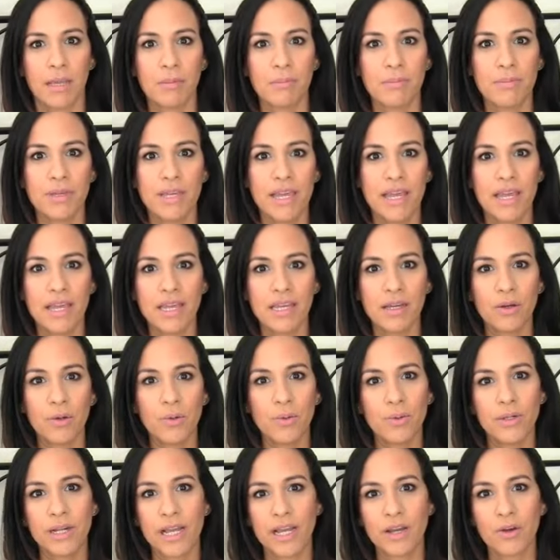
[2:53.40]

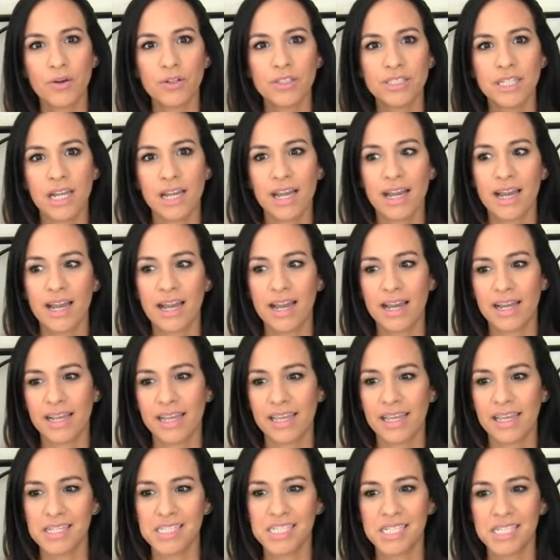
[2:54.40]
también una
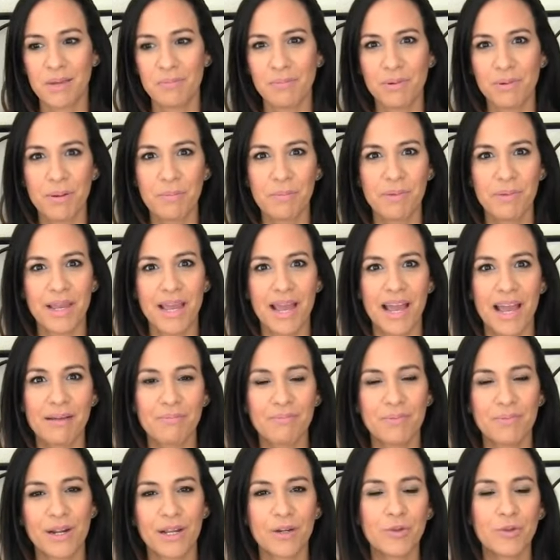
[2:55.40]
cosa que siempre me
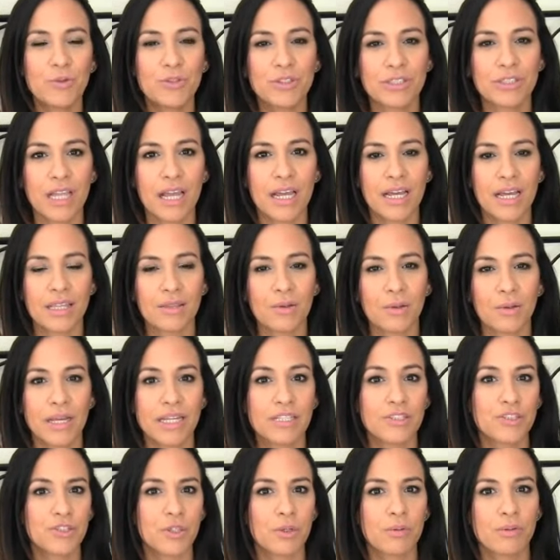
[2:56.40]
han preguntado
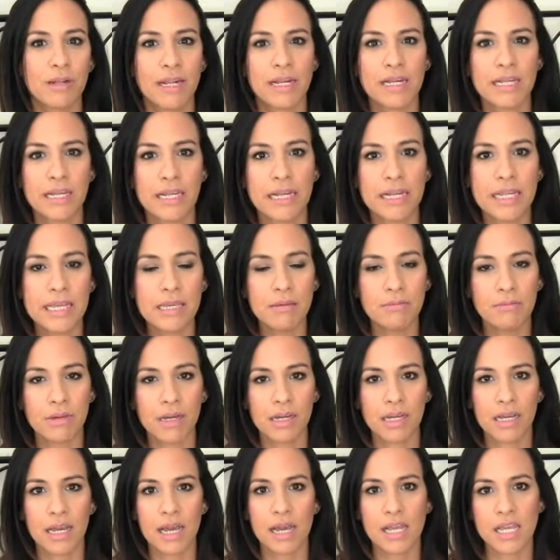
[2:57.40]
es sobre el
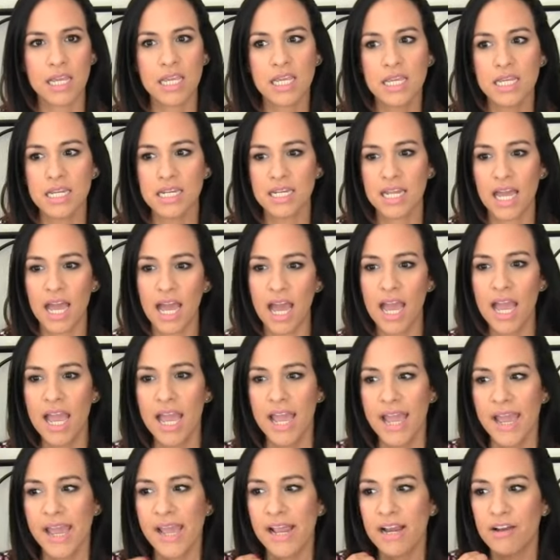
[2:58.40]
clima, Karina,
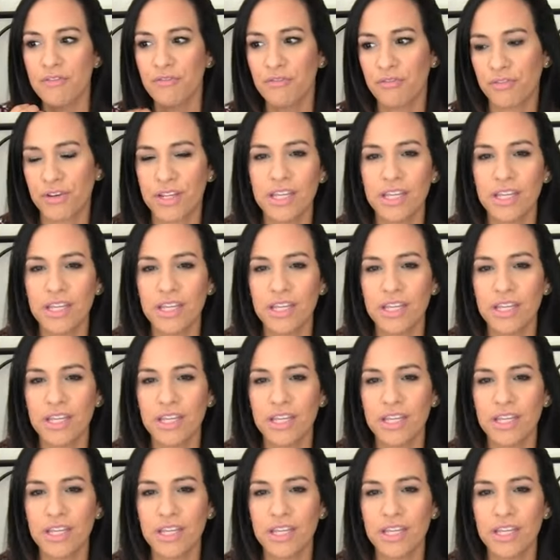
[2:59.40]
el